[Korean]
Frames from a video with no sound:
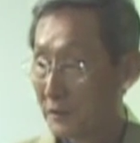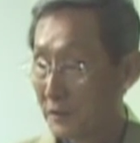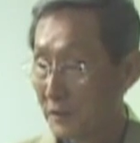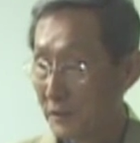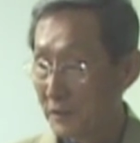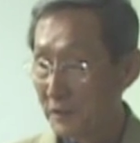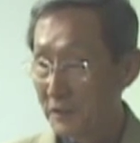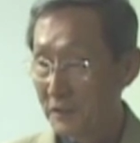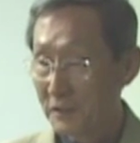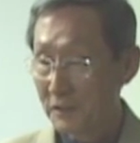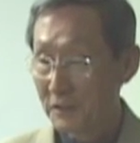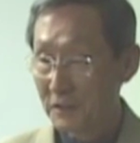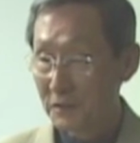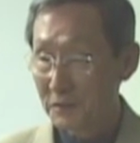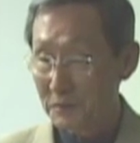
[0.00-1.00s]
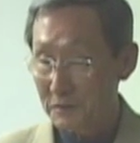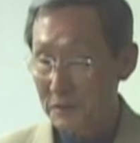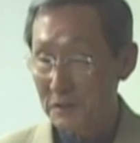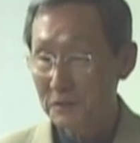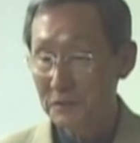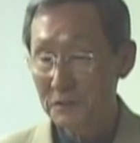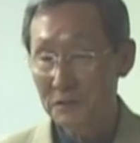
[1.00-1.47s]
예,
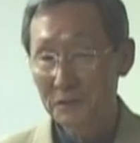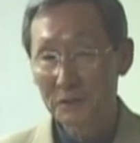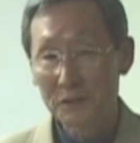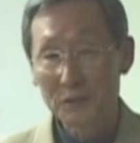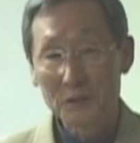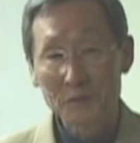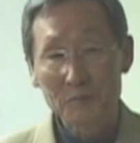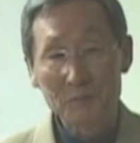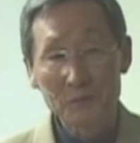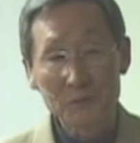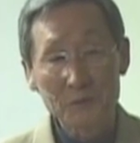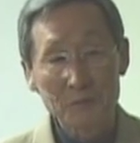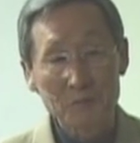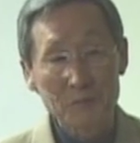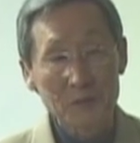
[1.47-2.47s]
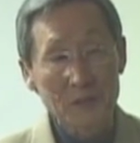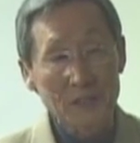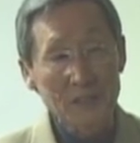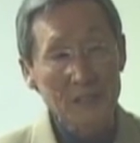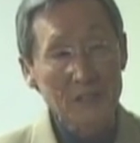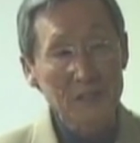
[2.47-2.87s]
같은 지. 뭐가